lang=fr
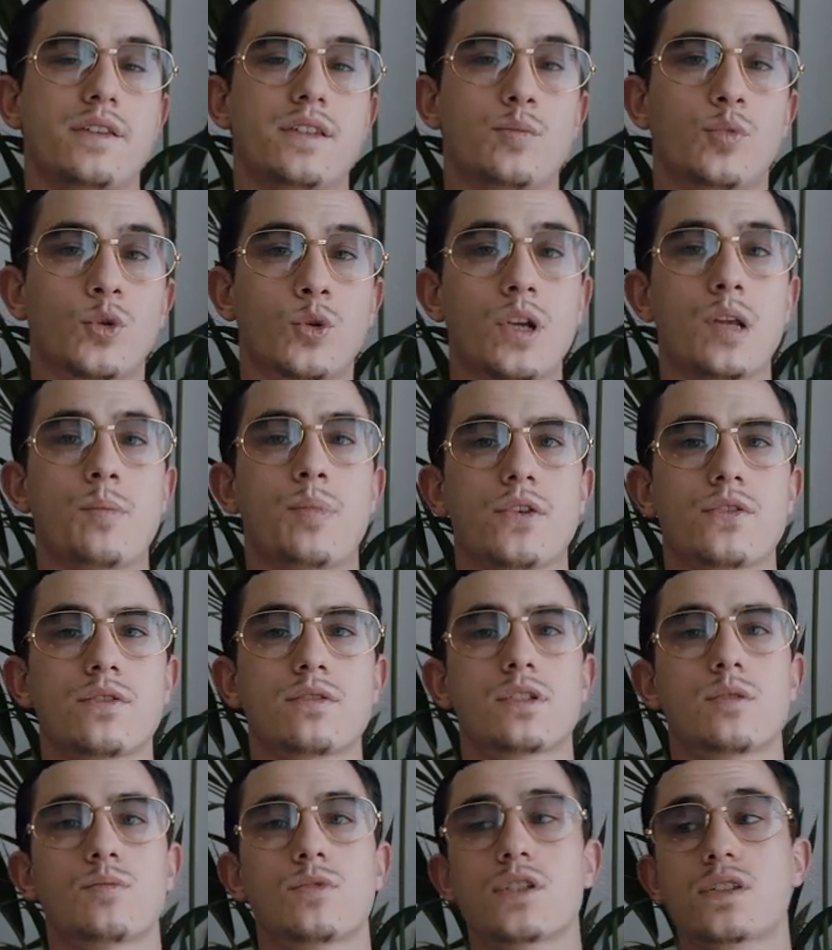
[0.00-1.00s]
C'est plutôt les
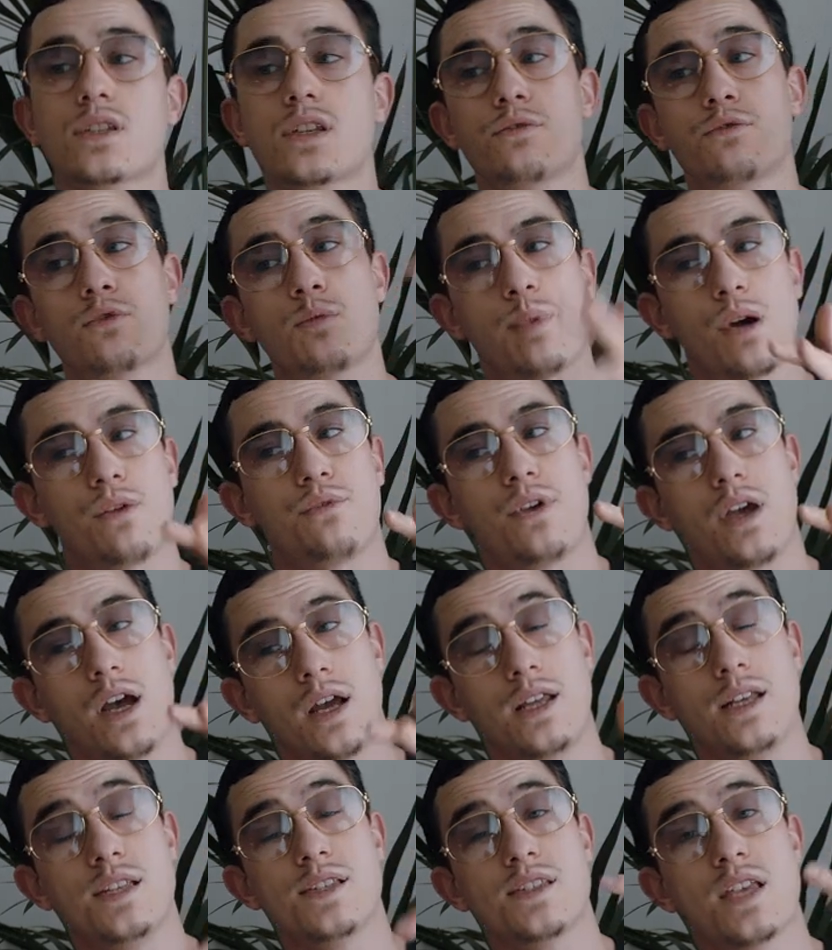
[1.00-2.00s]
personnes qui me disent qu'il faut pas
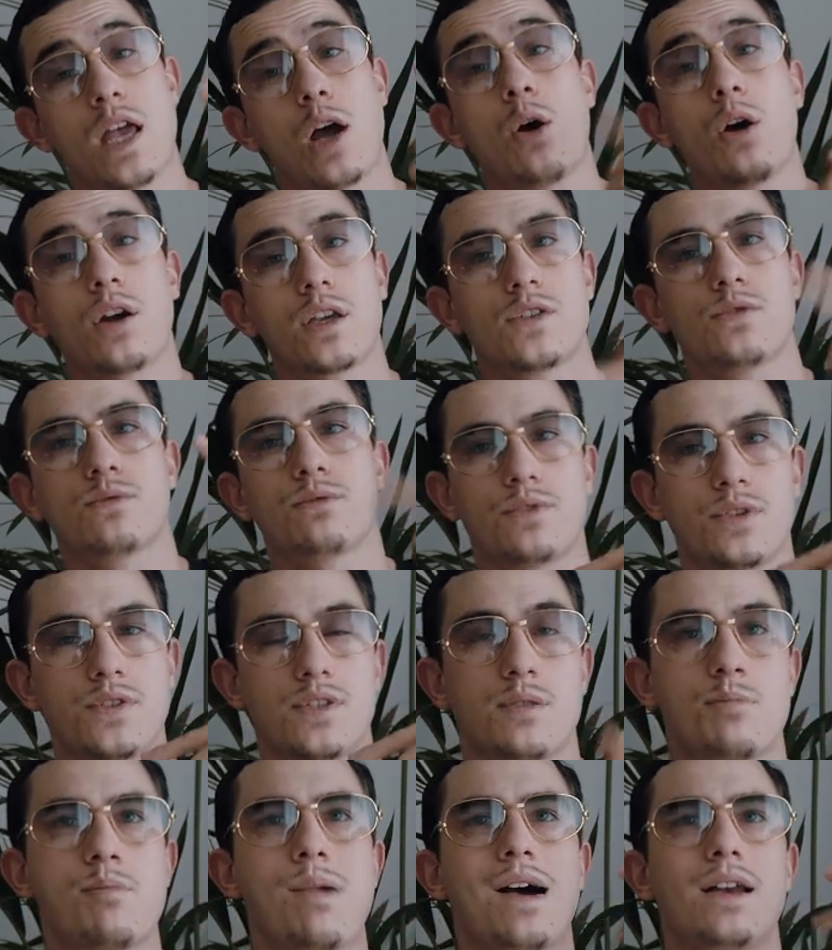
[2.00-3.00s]
faire et les erreurs qu'ils ont fait.
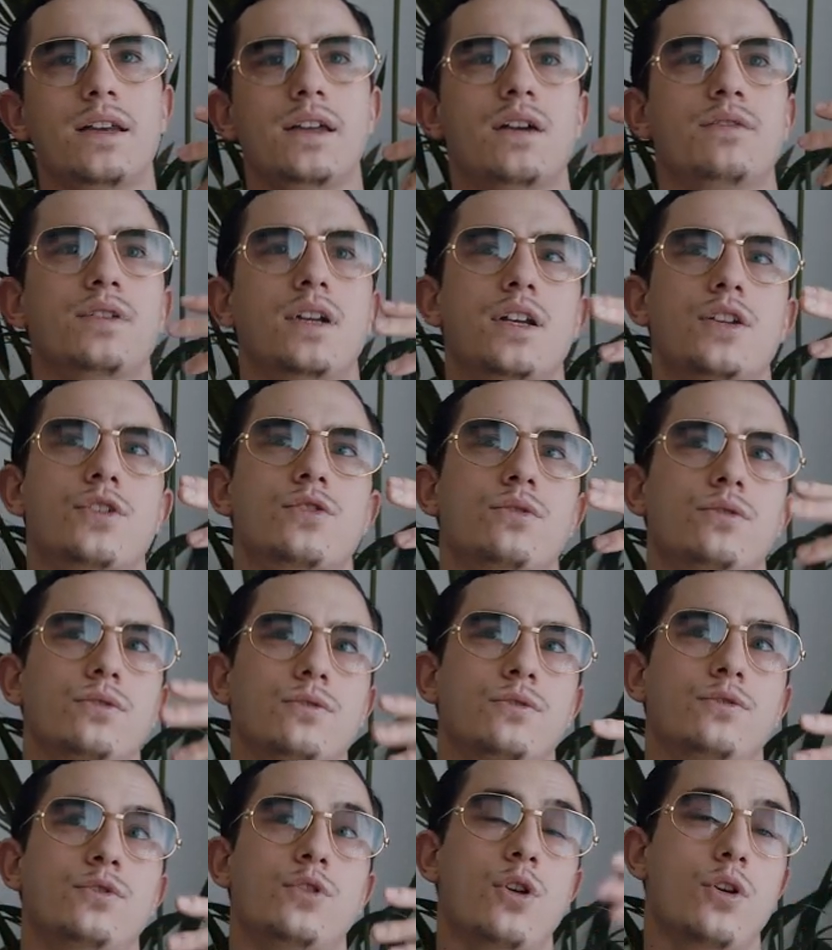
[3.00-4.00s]
C'est de parler avec les gens
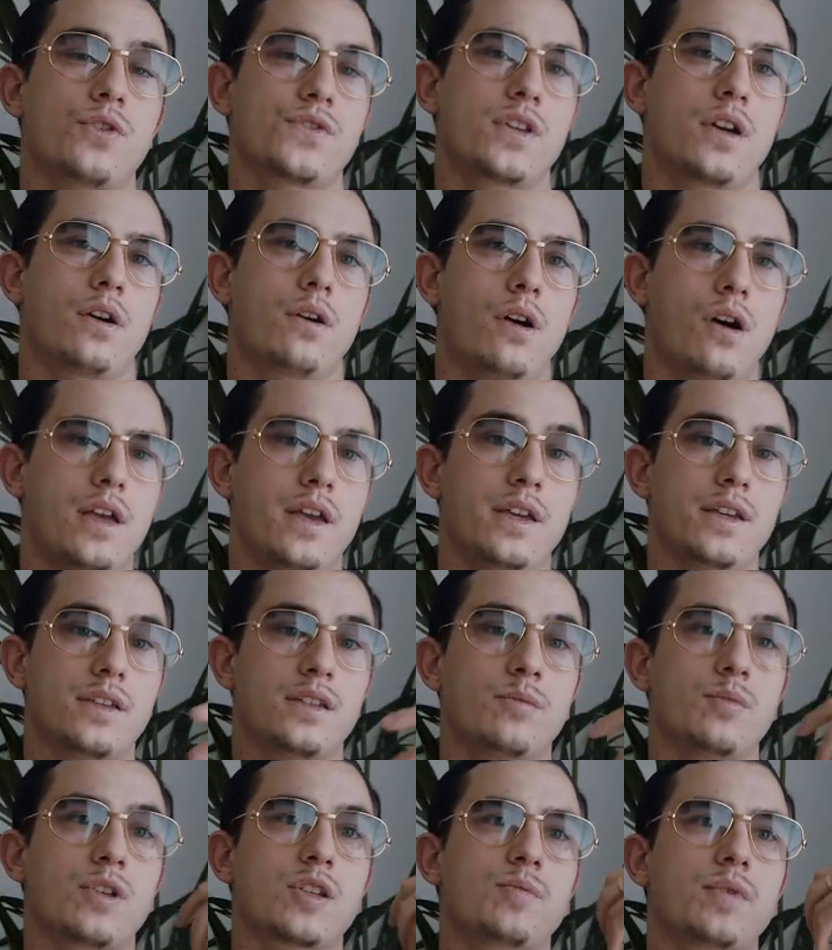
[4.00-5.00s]
de leurs erreurs et
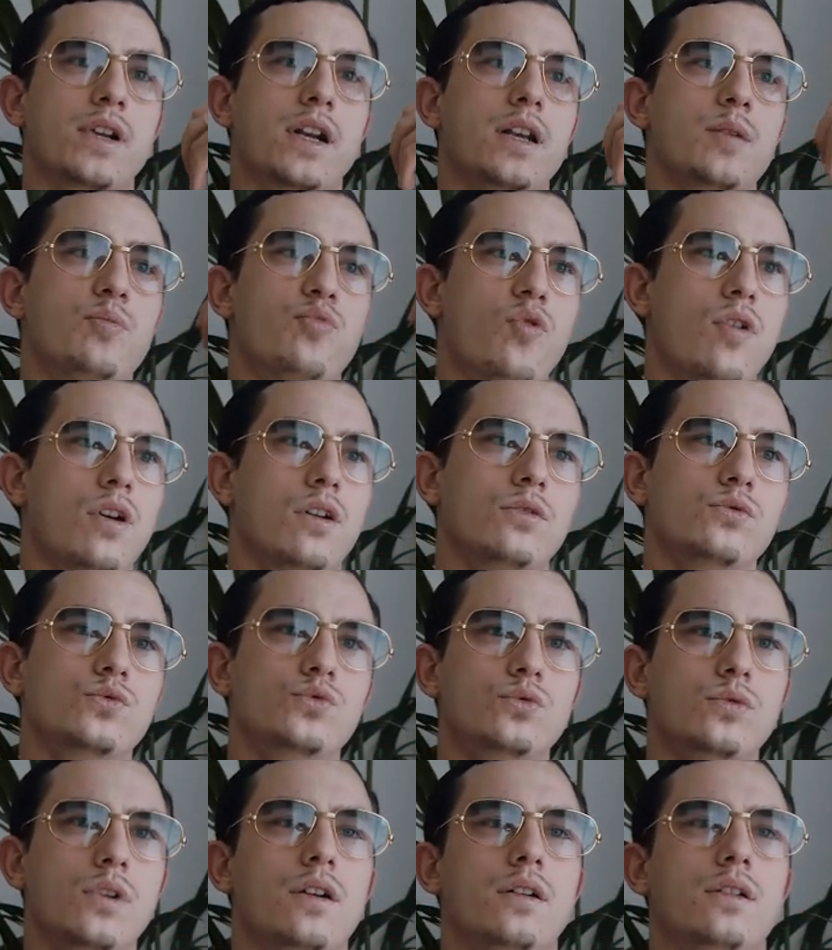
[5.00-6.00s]
qui m'expliquent les points
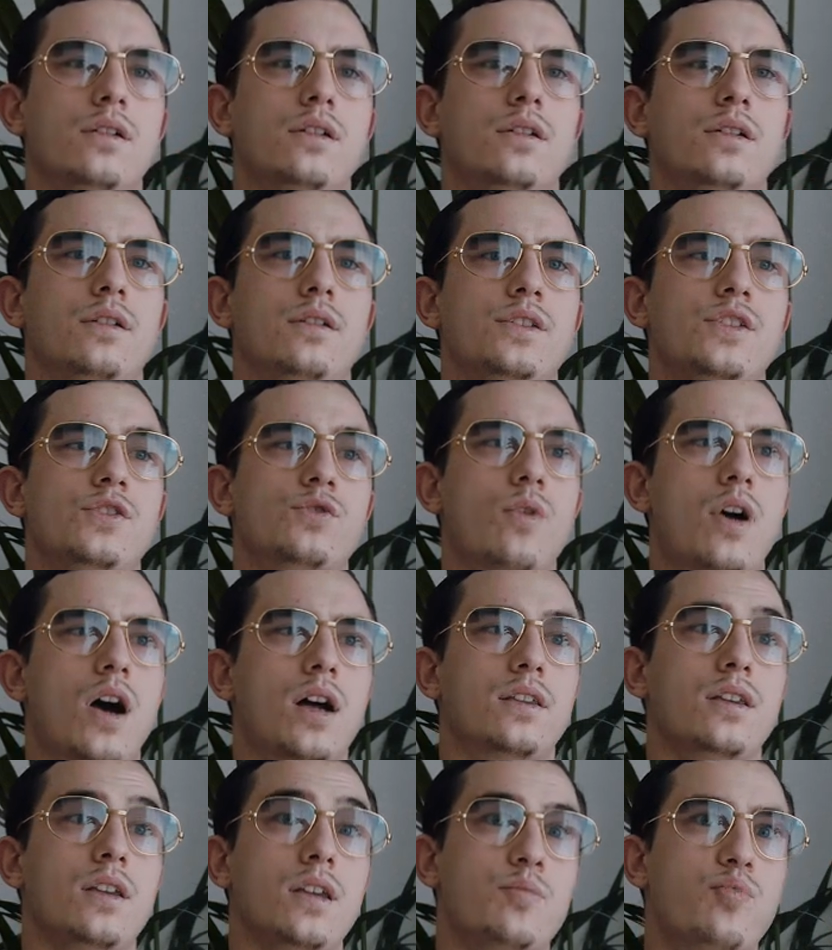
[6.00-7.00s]
où euh, ils ont
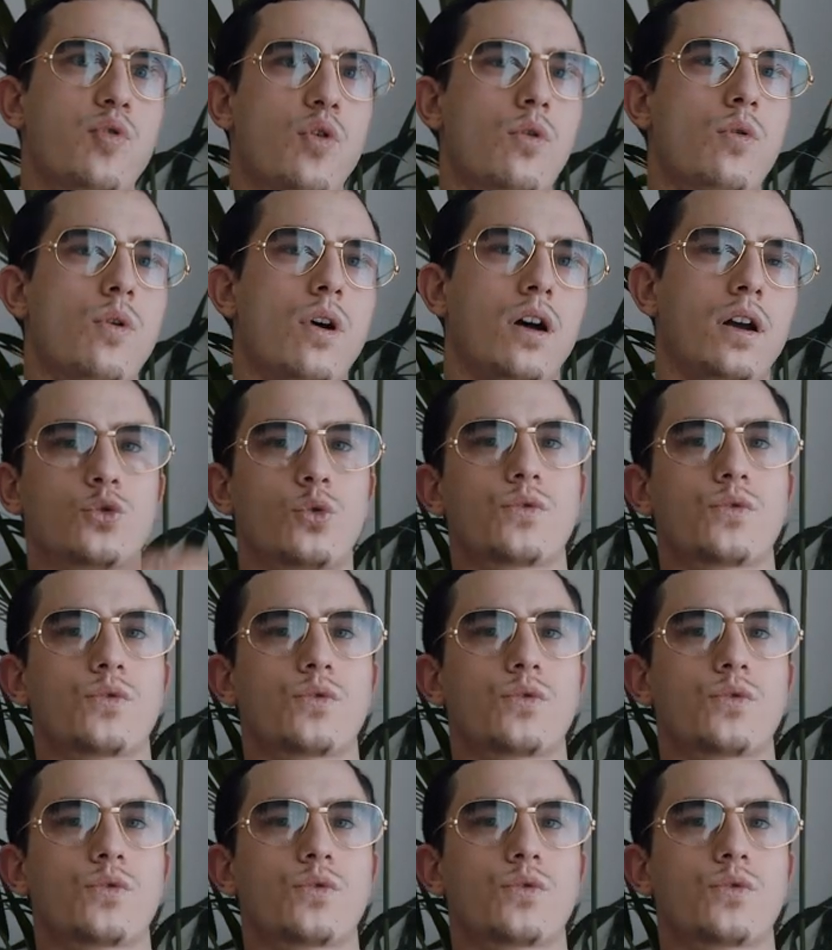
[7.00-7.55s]
raté et pourquoi.